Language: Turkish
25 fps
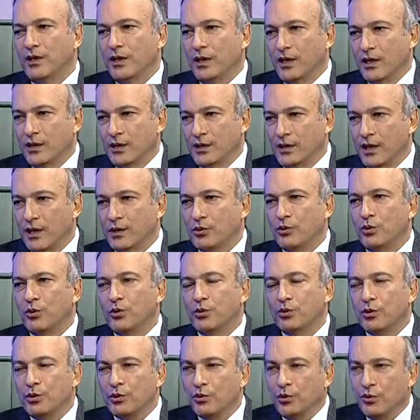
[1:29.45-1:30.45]
ağrılar
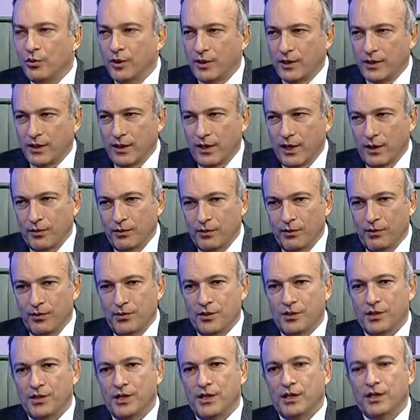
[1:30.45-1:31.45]
kolda kuvvet kaybı
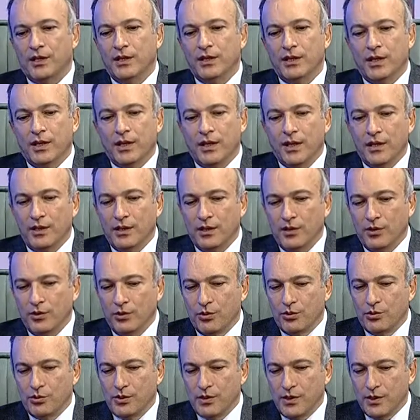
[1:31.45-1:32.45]
şeklinde kendini
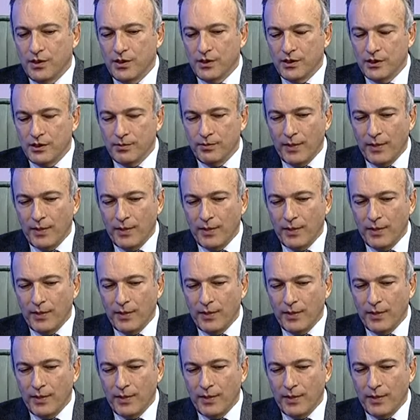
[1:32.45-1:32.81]
gösterir.